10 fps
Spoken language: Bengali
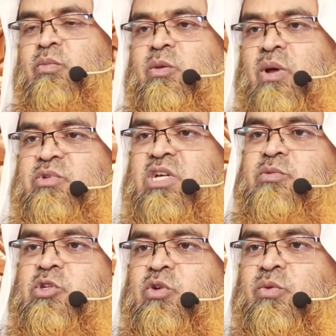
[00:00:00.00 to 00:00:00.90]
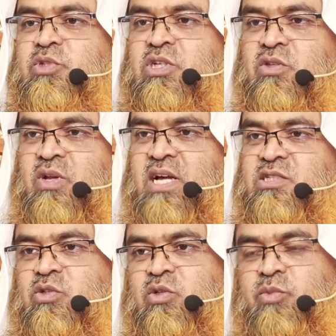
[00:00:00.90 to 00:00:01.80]
ইমাম সাহেব ততক্ষণ পর্যন্ত না
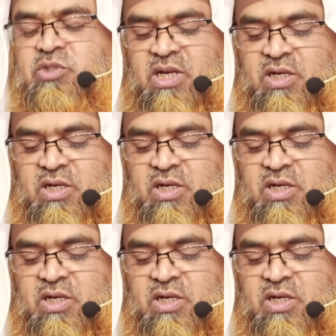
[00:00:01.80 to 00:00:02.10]
আসতো তখন তারা